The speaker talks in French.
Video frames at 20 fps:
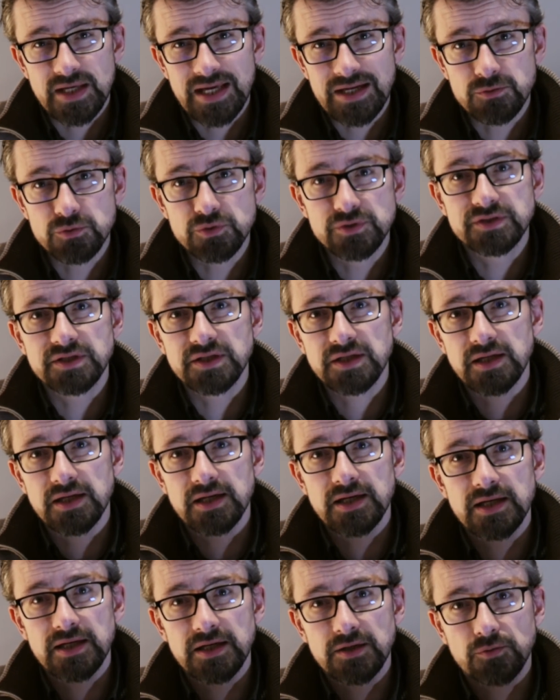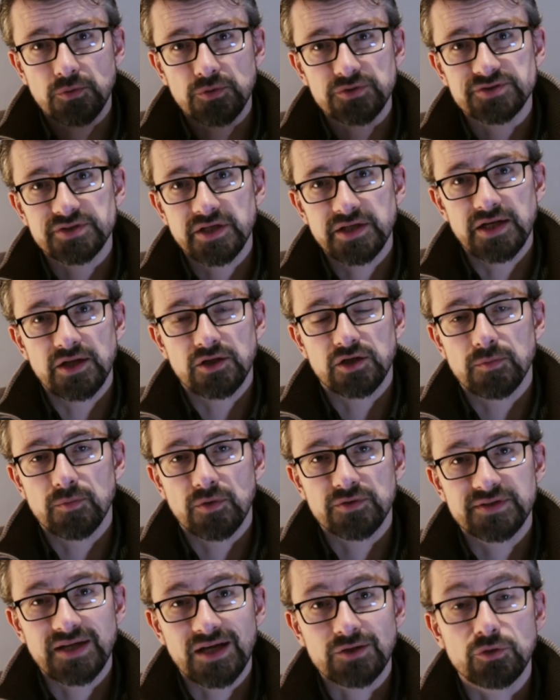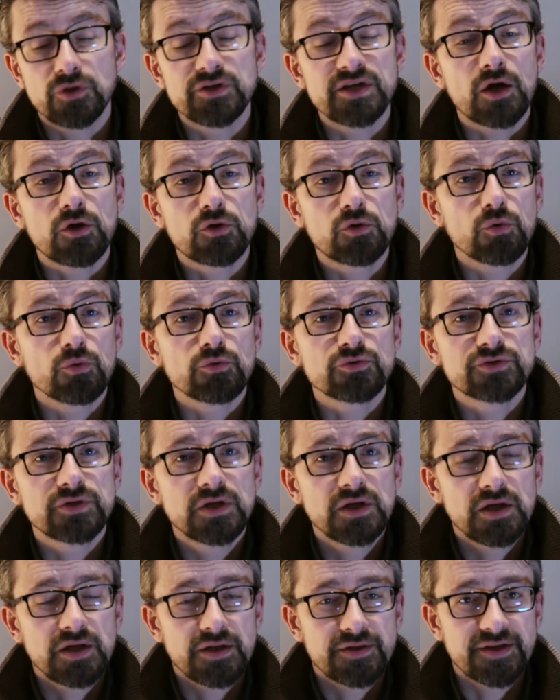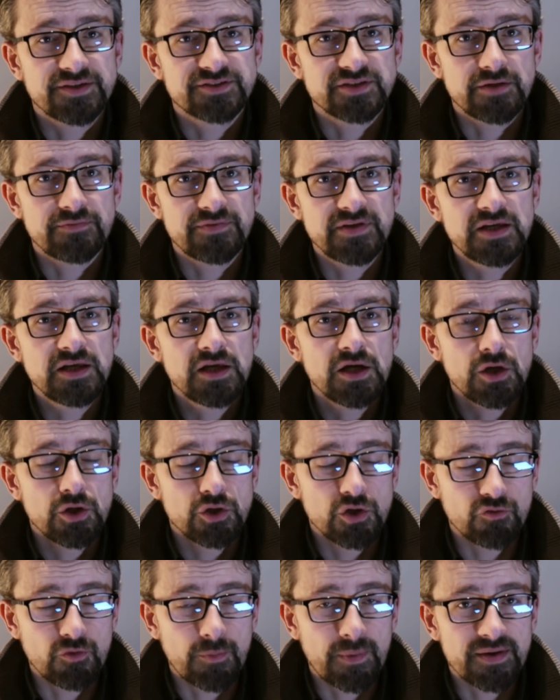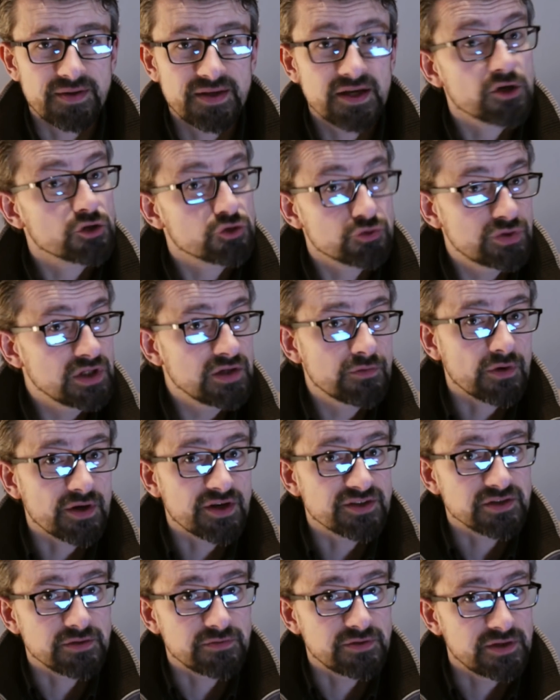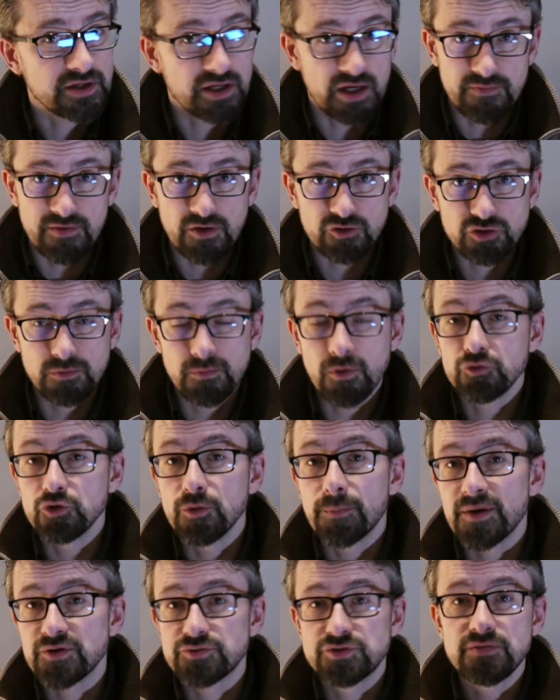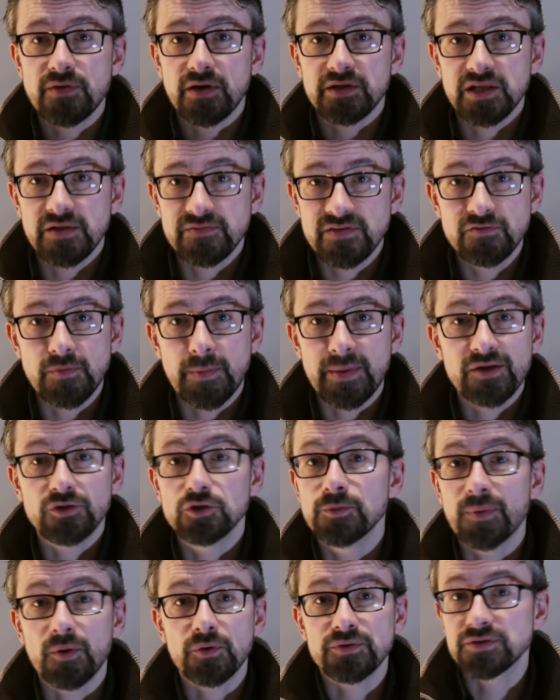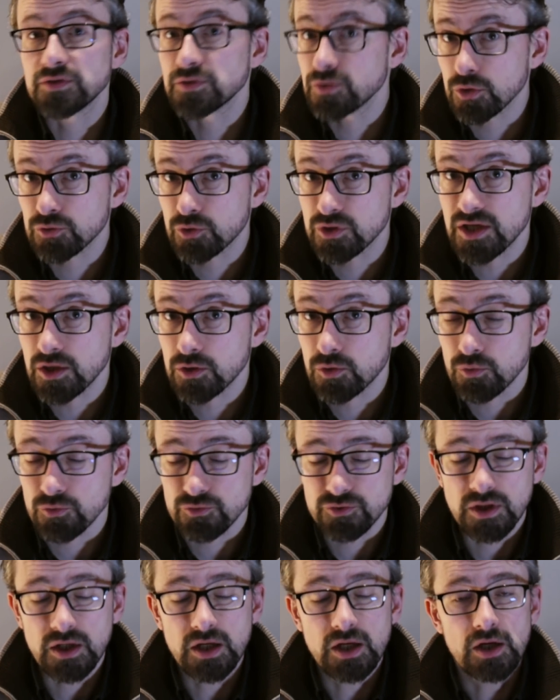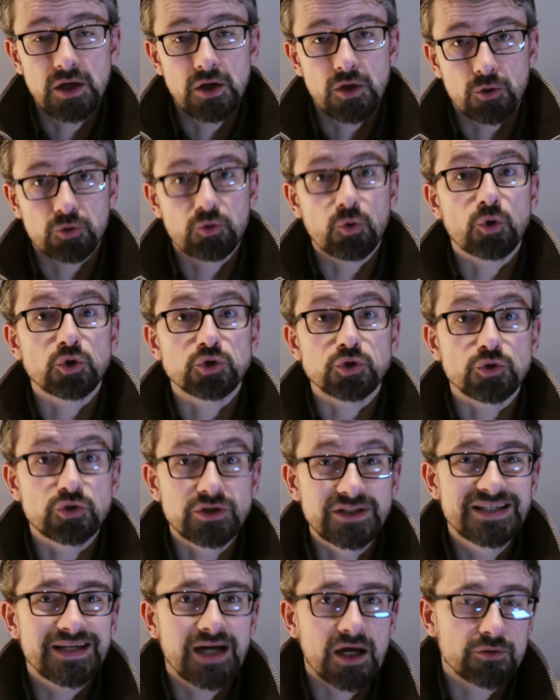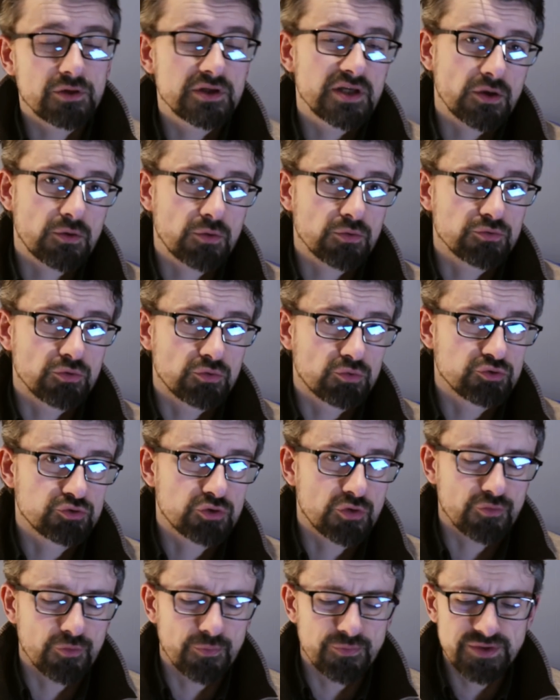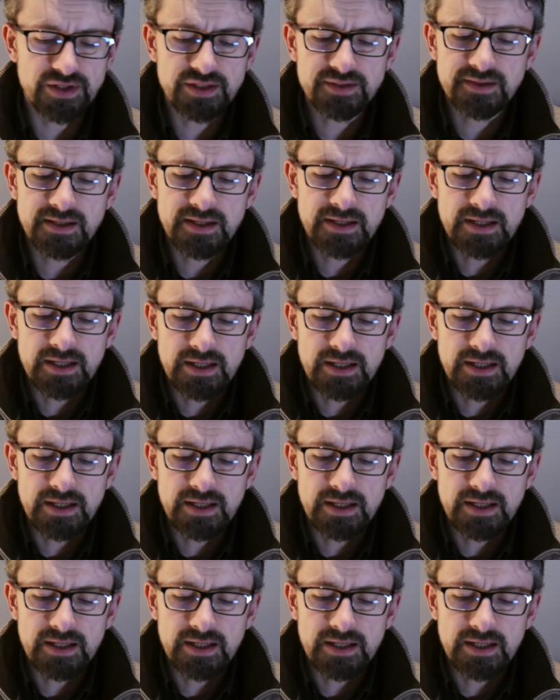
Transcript: écouter les conseils, les commentaires, tenir compte des avis ne veut pas dire suivre les avis. Et inversement, ne pas suivre un avis ne veut pas dire ne pas en tenir compte. Donc je tiens à tenir compte de tout ce que vous me dites